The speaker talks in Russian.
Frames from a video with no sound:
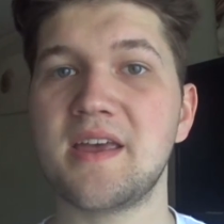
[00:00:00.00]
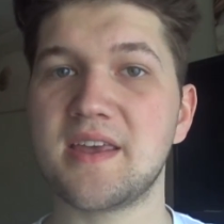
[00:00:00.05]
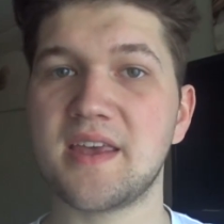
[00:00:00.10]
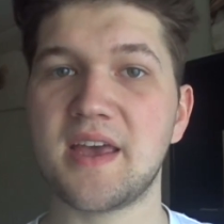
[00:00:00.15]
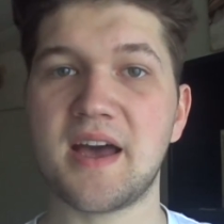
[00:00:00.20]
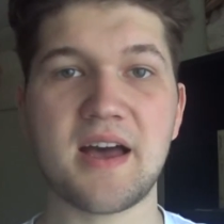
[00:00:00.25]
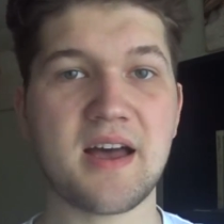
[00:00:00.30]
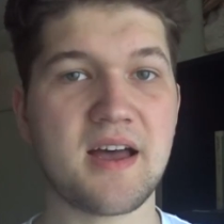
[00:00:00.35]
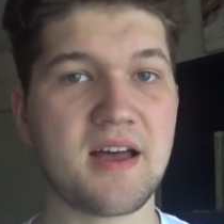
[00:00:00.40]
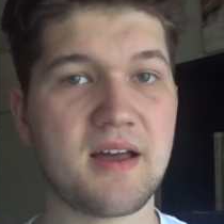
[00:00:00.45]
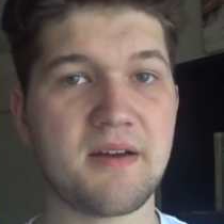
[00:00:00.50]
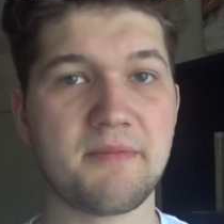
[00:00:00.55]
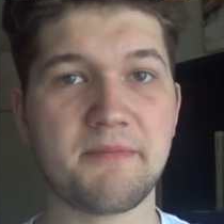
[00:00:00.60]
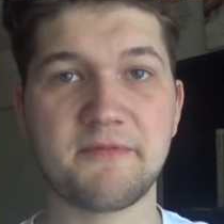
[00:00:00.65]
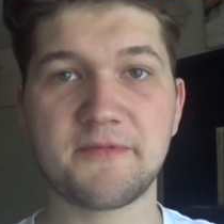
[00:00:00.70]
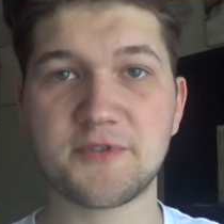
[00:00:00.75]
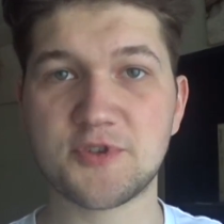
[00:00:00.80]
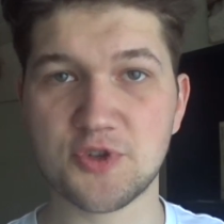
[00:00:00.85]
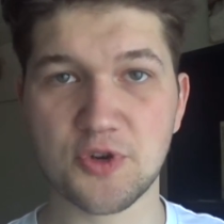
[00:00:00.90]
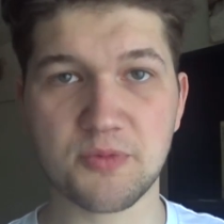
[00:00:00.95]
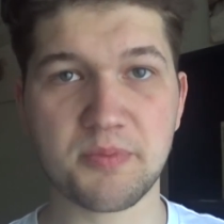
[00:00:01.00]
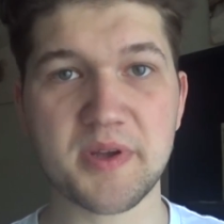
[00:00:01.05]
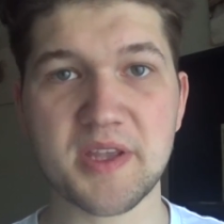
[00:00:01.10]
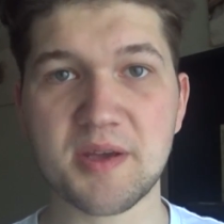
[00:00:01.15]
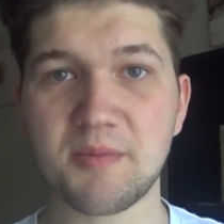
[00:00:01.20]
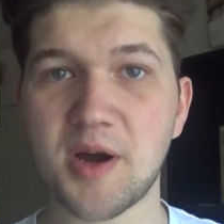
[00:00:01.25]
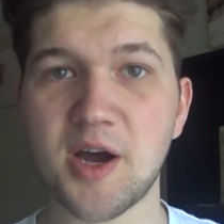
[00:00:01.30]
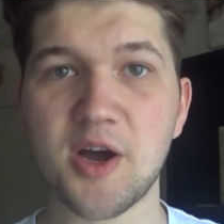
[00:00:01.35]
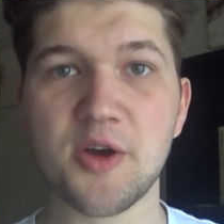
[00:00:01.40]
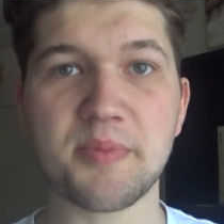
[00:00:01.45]
Я все
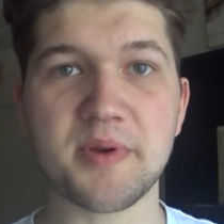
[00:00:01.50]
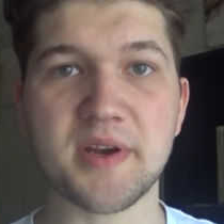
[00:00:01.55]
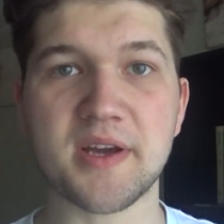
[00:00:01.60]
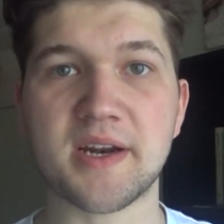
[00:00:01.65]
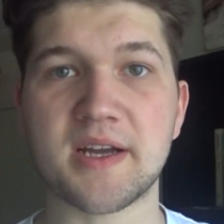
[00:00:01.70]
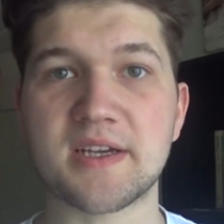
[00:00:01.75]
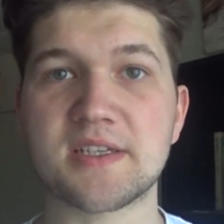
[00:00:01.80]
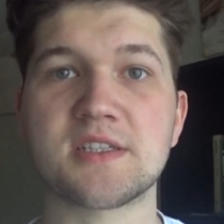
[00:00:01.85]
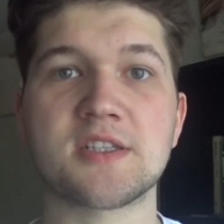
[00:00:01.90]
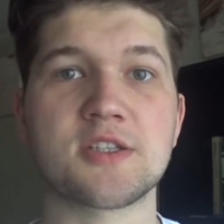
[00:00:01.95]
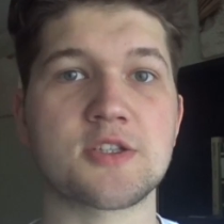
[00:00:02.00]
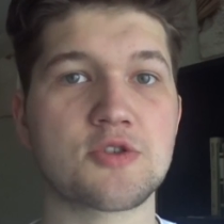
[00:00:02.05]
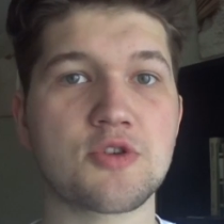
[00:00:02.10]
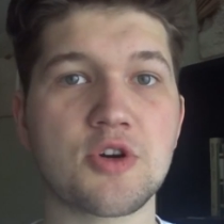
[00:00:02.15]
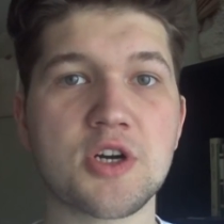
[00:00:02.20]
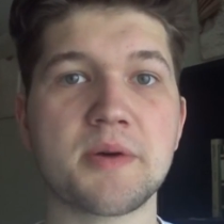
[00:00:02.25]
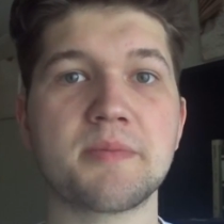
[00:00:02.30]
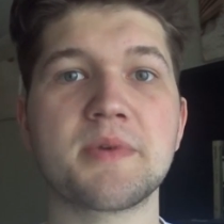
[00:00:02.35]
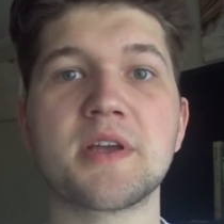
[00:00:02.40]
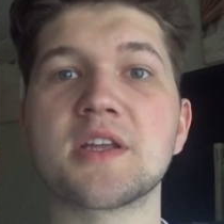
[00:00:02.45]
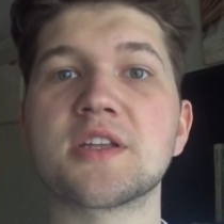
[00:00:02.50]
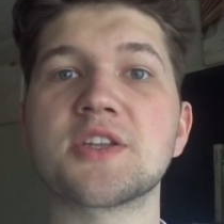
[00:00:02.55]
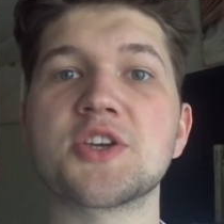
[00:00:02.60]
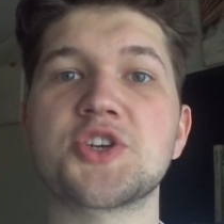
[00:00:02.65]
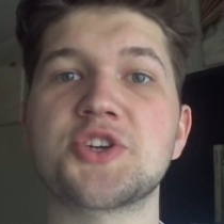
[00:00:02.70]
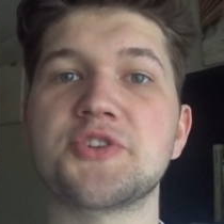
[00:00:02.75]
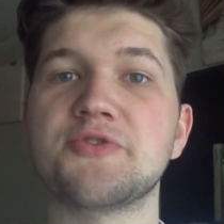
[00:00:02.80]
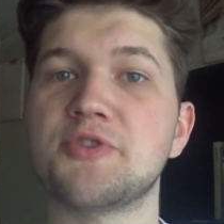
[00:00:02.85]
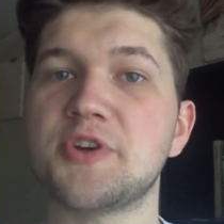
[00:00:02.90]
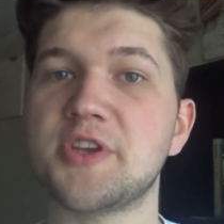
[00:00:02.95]
понимаю прекрасно, сколько мне надо
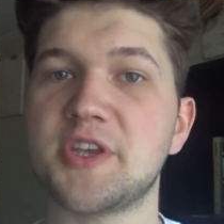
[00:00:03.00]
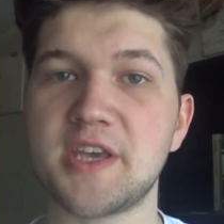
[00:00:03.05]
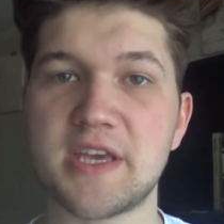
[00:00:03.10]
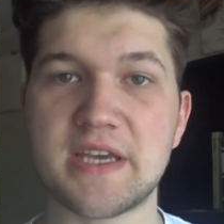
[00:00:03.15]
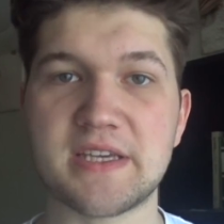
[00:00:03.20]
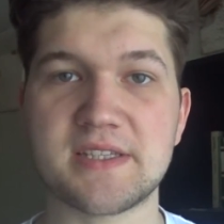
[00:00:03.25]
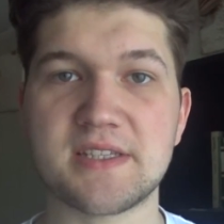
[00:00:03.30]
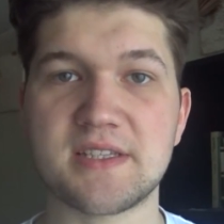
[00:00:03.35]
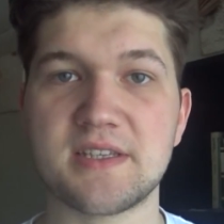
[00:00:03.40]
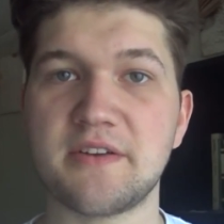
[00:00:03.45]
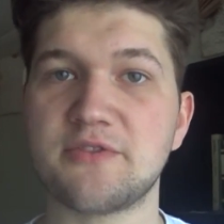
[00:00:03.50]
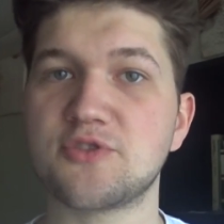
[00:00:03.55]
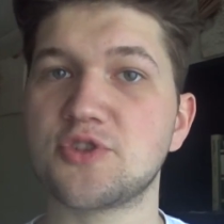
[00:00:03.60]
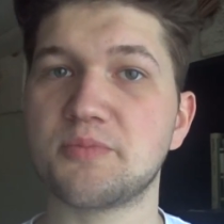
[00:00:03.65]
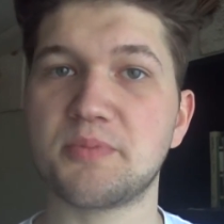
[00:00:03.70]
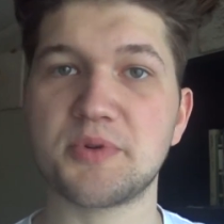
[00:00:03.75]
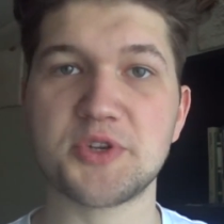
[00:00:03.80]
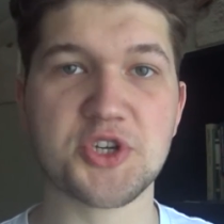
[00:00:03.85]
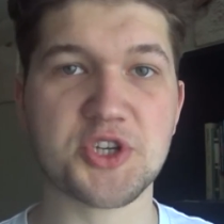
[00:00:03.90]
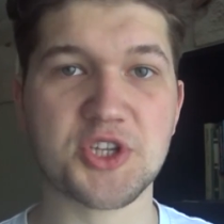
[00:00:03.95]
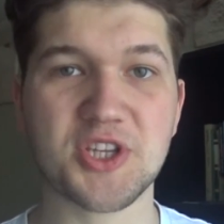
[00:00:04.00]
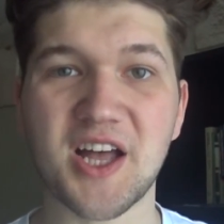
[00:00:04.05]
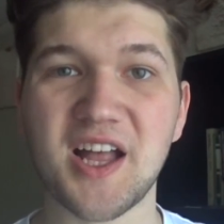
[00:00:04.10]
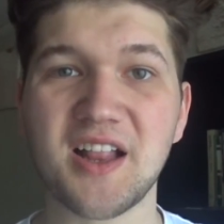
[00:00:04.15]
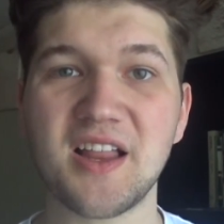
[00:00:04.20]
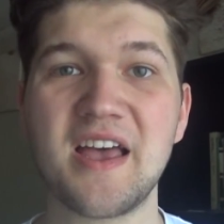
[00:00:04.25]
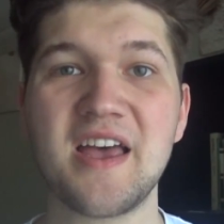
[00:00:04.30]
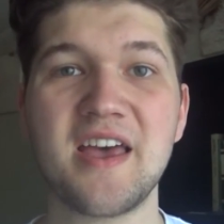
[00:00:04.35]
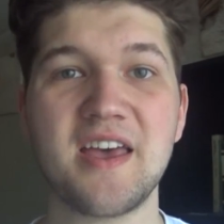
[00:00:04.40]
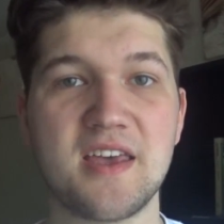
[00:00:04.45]
чего есть. Я все
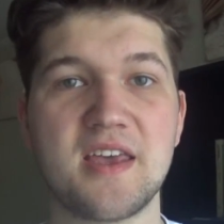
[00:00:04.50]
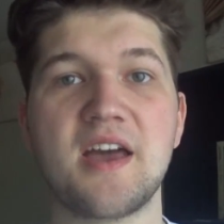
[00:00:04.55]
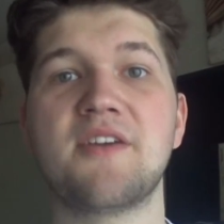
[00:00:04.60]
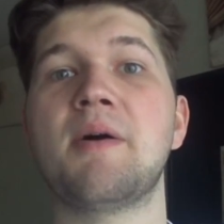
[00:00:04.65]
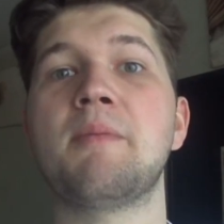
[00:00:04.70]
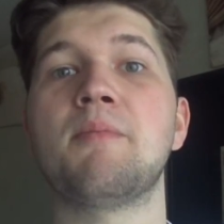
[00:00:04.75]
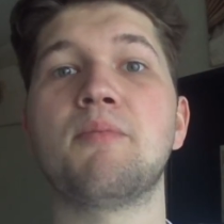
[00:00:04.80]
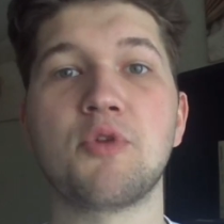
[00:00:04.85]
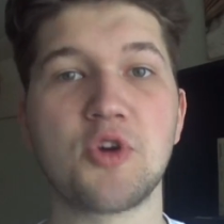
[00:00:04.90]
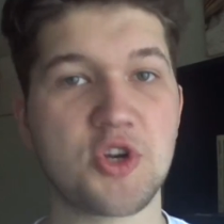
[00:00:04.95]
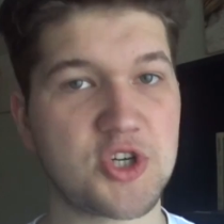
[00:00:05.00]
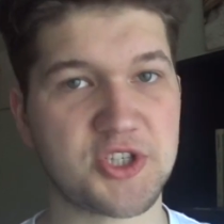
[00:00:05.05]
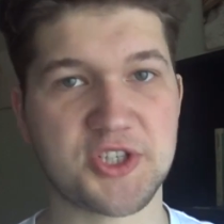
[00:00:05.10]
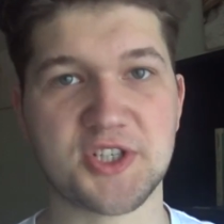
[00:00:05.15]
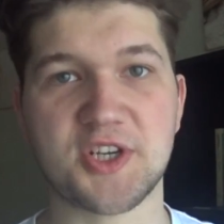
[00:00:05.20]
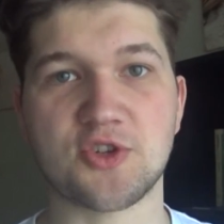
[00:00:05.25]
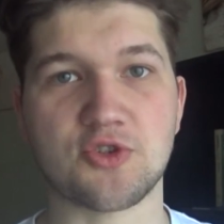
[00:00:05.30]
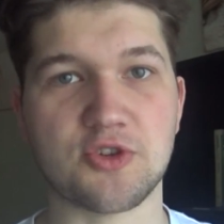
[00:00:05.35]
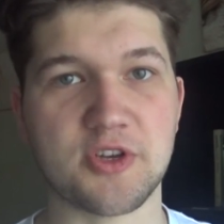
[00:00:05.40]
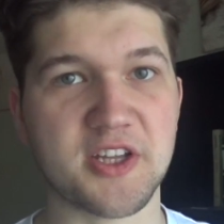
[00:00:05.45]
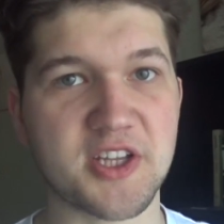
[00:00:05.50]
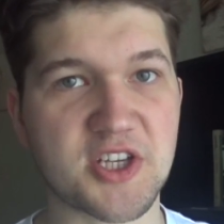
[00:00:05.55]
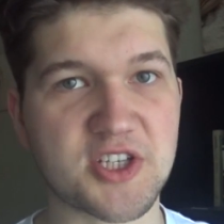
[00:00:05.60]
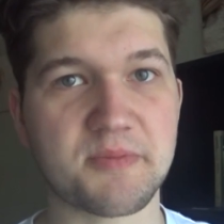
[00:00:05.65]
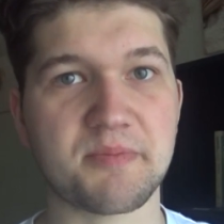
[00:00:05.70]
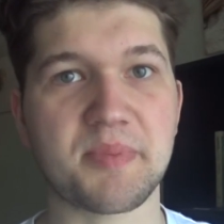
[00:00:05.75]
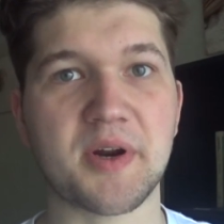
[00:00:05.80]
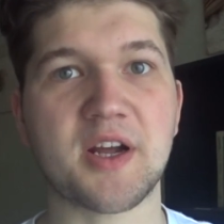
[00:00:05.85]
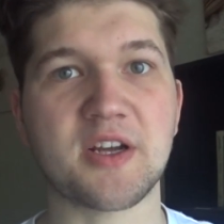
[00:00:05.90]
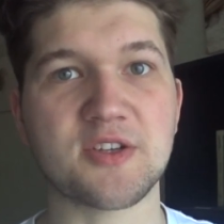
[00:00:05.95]
почитал, и я вам больше скажу. Я
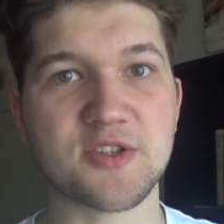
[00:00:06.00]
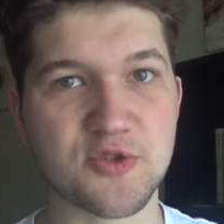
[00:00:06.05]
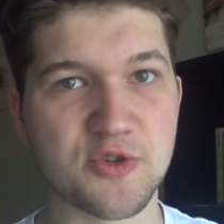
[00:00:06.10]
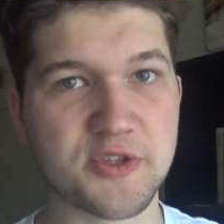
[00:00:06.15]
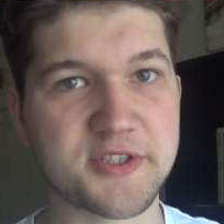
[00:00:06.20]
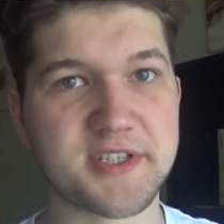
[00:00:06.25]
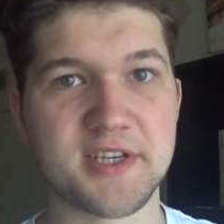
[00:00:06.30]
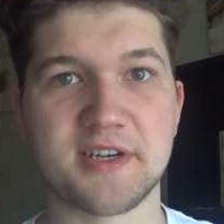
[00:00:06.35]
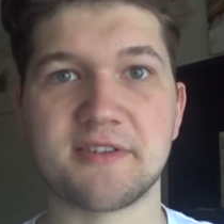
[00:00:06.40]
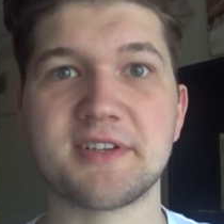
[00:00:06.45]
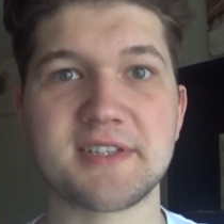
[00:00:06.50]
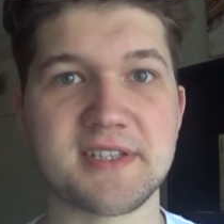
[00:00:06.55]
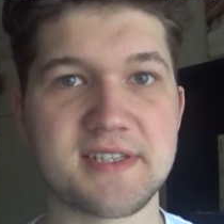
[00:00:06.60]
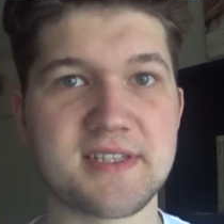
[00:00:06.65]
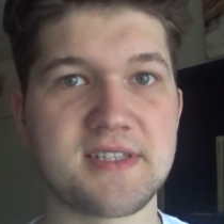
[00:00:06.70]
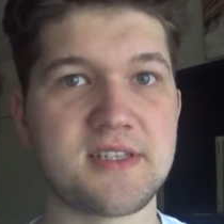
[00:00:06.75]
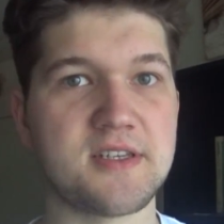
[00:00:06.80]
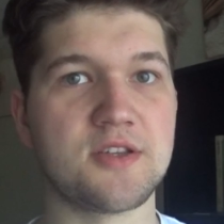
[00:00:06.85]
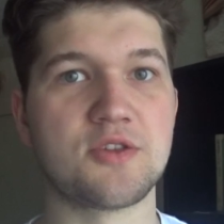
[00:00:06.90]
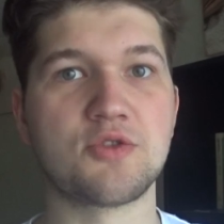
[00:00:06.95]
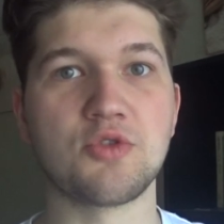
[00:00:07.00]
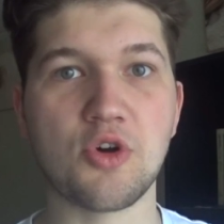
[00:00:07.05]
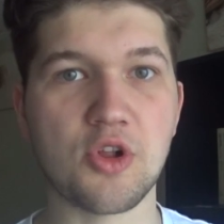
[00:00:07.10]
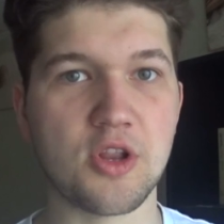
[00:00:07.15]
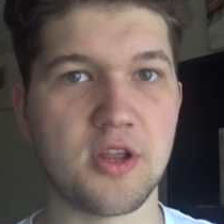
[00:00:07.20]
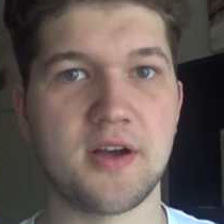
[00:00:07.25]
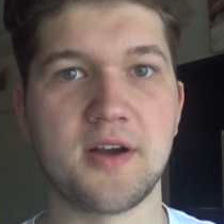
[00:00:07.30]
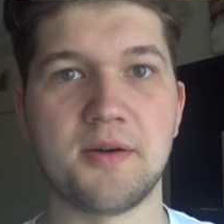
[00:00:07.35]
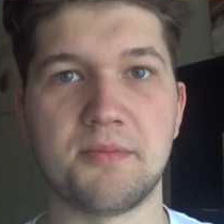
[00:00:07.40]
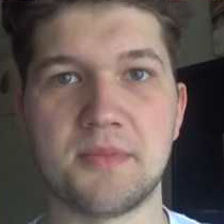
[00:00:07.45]
даже проконсультировался с
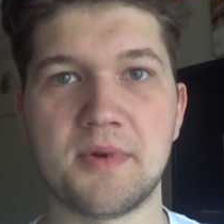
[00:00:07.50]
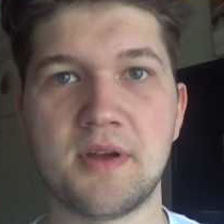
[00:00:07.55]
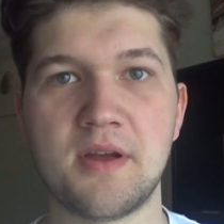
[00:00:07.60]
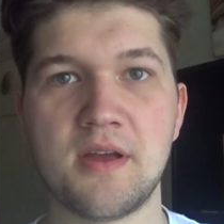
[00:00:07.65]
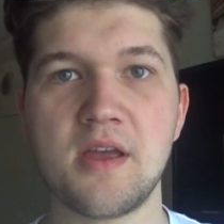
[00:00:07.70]
диетологом.